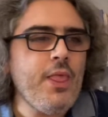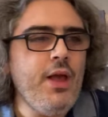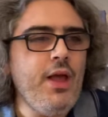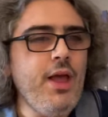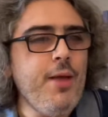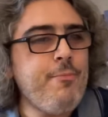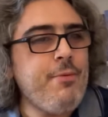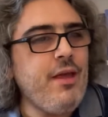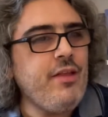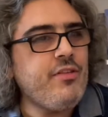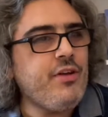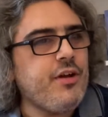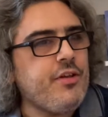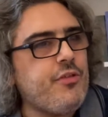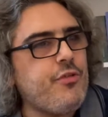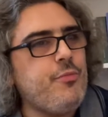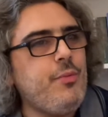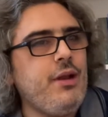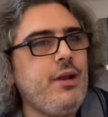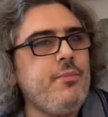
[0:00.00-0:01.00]
epey
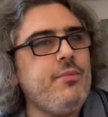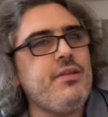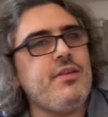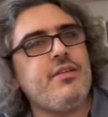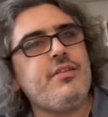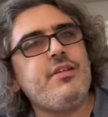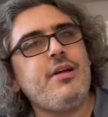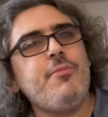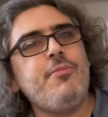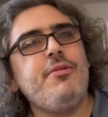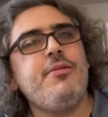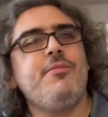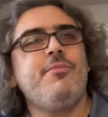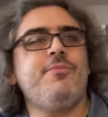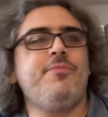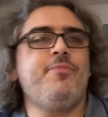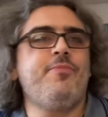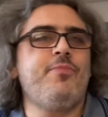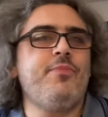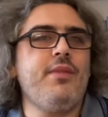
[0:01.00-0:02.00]
tartışmalı bir kitap.
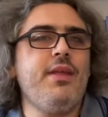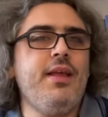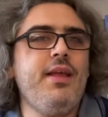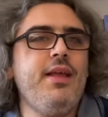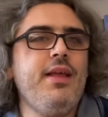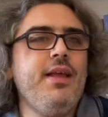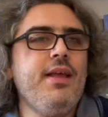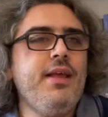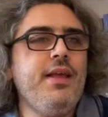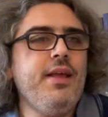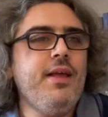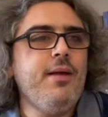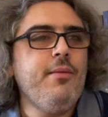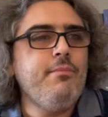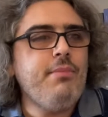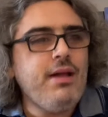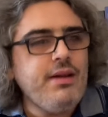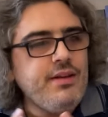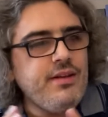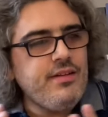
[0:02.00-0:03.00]

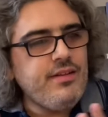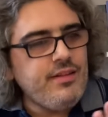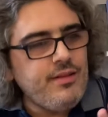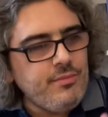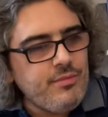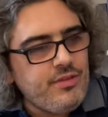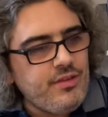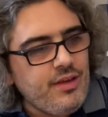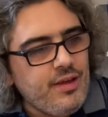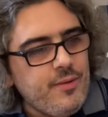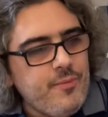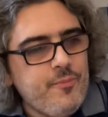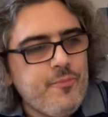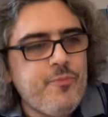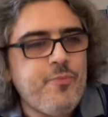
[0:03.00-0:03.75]
Ben de dedim ki